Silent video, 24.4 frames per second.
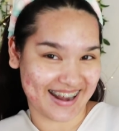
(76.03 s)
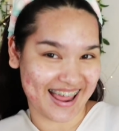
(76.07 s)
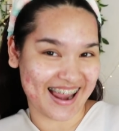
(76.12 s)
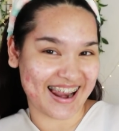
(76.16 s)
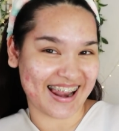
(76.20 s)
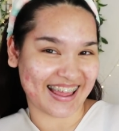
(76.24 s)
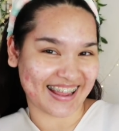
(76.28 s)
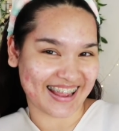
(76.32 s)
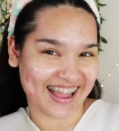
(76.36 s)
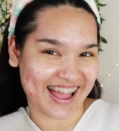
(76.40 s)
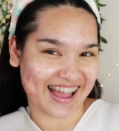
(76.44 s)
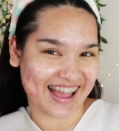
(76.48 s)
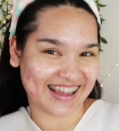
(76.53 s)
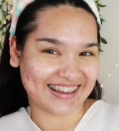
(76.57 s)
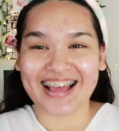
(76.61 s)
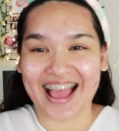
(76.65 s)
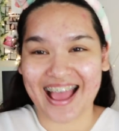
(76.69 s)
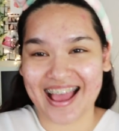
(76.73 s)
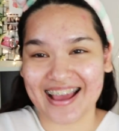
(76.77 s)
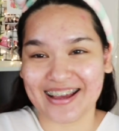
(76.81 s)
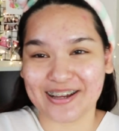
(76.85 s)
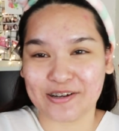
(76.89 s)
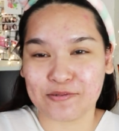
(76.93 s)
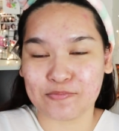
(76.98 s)
นั่นแหละค่ะ
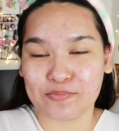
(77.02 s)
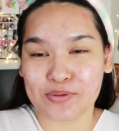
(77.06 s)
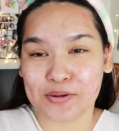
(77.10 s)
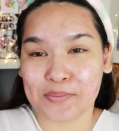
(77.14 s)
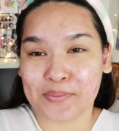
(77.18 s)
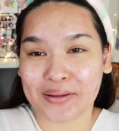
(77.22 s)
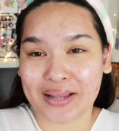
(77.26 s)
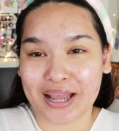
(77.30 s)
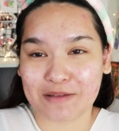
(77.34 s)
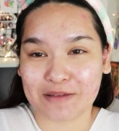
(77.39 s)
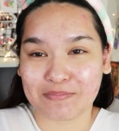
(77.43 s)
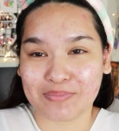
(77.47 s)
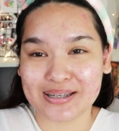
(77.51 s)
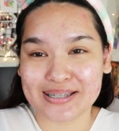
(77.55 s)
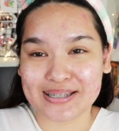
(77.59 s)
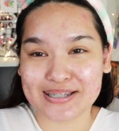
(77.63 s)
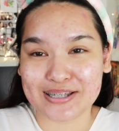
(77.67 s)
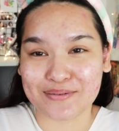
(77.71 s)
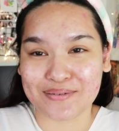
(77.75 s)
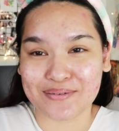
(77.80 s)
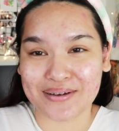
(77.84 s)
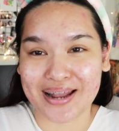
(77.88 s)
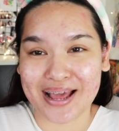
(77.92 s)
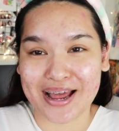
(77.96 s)
เพื่อเป็นการไม่
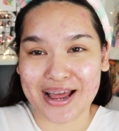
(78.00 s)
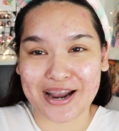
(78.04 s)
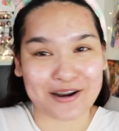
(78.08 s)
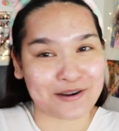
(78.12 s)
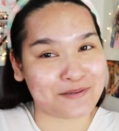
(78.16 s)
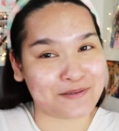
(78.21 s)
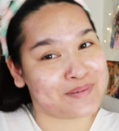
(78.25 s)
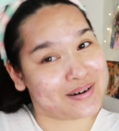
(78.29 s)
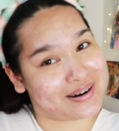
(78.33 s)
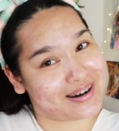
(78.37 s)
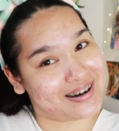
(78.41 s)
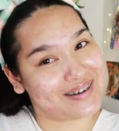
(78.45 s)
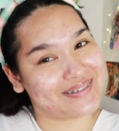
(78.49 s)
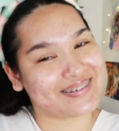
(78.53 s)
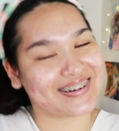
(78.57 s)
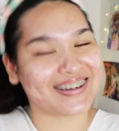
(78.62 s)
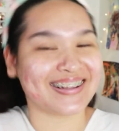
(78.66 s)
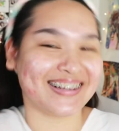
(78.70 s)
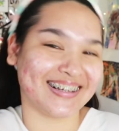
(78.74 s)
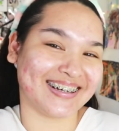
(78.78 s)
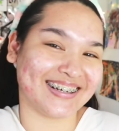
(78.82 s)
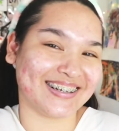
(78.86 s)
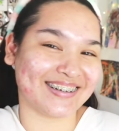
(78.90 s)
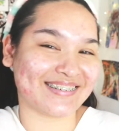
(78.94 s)
เสียเวลาเรามาเริ่มกั
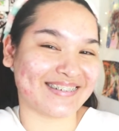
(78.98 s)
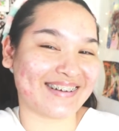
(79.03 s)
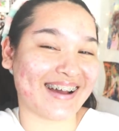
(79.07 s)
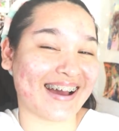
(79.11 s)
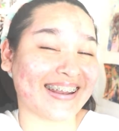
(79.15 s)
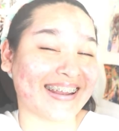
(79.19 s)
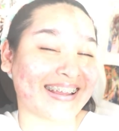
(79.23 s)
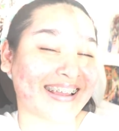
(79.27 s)
นเลยดีกว่า